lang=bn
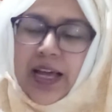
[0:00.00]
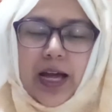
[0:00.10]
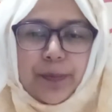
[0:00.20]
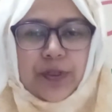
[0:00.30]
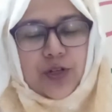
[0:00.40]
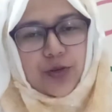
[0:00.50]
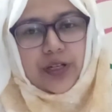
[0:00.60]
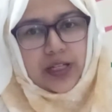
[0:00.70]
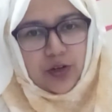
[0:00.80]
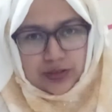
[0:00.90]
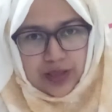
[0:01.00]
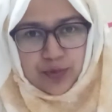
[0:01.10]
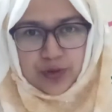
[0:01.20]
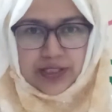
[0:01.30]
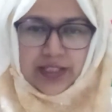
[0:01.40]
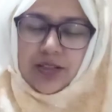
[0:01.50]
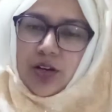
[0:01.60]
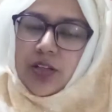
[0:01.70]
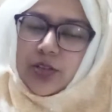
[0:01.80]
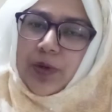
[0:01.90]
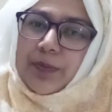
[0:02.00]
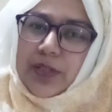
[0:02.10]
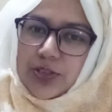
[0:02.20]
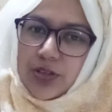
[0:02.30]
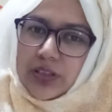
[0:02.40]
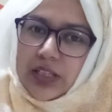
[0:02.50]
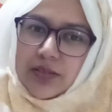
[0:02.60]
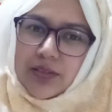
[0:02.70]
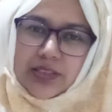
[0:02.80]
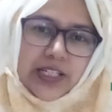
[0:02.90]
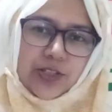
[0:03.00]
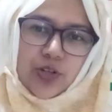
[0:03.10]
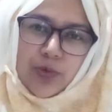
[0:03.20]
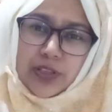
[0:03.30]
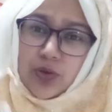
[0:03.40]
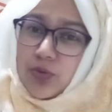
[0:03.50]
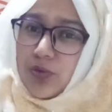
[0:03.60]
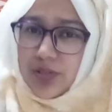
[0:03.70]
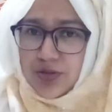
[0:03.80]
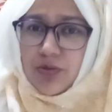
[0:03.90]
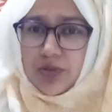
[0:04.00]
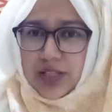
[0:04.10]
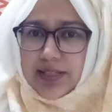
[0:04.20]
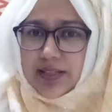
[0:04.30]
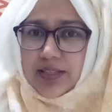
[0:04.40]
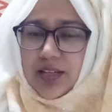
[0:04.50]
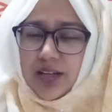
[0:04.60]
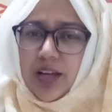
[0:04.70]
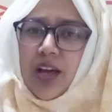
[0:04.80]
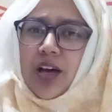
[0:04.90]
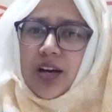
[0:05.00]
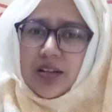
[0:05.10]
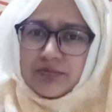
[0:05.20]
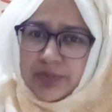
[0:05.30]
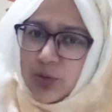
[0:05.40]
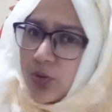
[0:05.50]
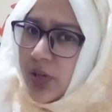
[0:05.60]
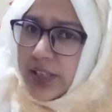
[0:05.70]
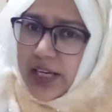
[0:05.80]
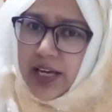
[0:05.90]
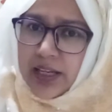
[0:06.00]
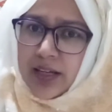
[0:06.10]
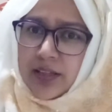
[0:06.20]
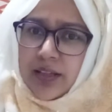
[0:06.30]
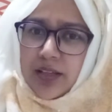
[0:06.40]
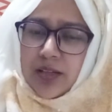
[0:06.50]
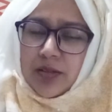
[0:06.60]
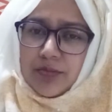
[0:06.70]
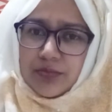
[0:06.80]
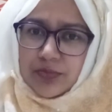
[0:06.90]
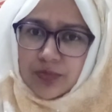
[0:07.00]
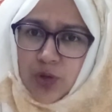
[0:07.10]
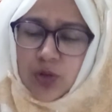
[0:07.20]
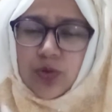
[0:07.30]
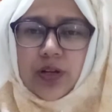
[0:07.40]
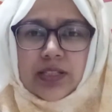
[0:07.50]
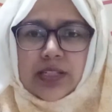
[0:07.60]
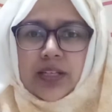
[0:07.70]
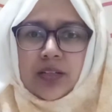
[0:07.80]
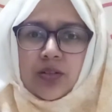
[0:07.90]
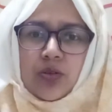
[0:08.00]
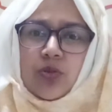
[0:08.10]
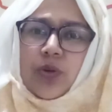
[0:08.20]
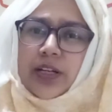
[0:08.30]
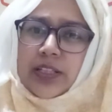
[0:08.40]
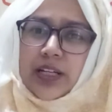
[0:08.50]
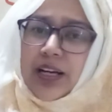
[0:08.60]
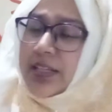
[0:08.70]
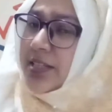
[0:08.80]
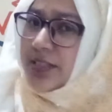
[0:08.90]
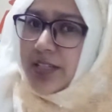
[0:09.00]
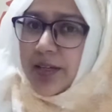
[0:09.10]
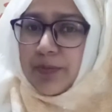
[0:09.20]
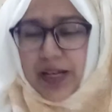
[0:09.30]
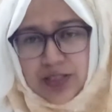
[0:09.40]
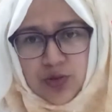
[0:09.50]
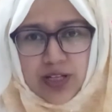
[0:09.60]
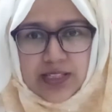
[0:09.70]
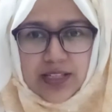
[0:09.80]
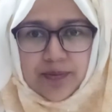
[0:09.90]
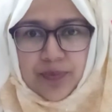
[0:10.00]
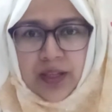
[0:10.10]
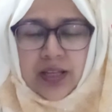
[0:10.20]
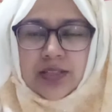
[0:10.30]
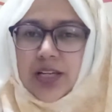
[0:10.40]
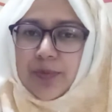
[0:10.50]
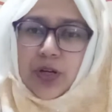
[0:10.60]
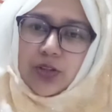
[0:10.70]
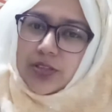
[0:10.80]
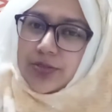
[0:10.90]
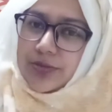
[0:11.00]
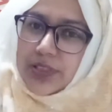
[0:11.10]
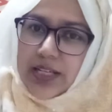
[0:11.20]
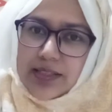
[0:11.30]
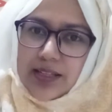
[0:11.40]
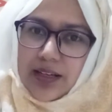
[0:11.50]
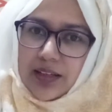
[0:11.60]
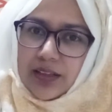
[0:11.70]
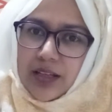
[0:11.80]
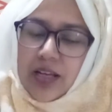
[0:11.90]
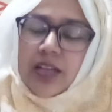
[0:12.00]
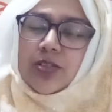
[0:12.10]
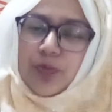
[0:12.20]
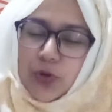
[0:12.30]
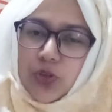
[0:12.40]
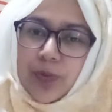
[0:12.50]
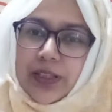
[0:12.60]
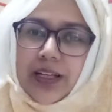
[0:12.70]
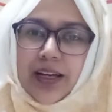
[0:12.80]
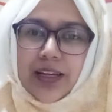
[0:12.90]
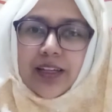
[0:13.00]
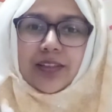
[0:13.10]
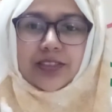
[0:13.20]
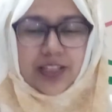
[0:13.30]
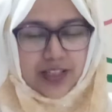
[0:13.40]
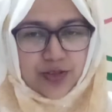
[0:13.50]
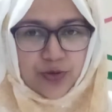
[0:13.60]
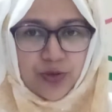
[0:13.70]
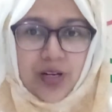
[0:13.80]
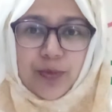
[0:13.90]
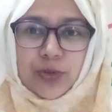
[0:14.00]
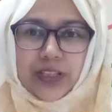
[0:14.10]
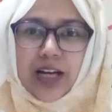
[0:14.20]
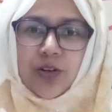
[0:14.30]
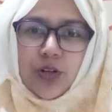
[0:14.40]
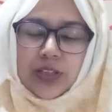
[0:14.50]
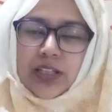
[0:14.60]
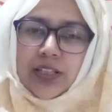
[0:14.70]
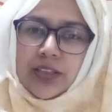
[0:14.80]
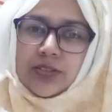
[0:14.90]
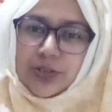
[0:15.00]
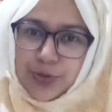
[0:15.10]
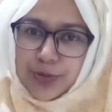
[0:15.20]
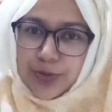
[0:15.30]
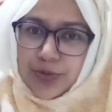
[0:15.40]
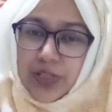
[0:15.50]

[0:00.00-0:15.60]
আপনি যখন একটা কথা বলছেন হয়তো আপনার সন্তান সেই সময়টা অন্য কিছু করতে চাচ্ছে কোনো একটা খেলায় মগ্ন আছে কোনো একটা কাজে সে ব্যস্ত আছে সে আপনার কথা শুনতে চাচ্ছে না তো প্রথমেই তাকে জিজ্ঞেস করুন এবং তার কথাটা শুনুন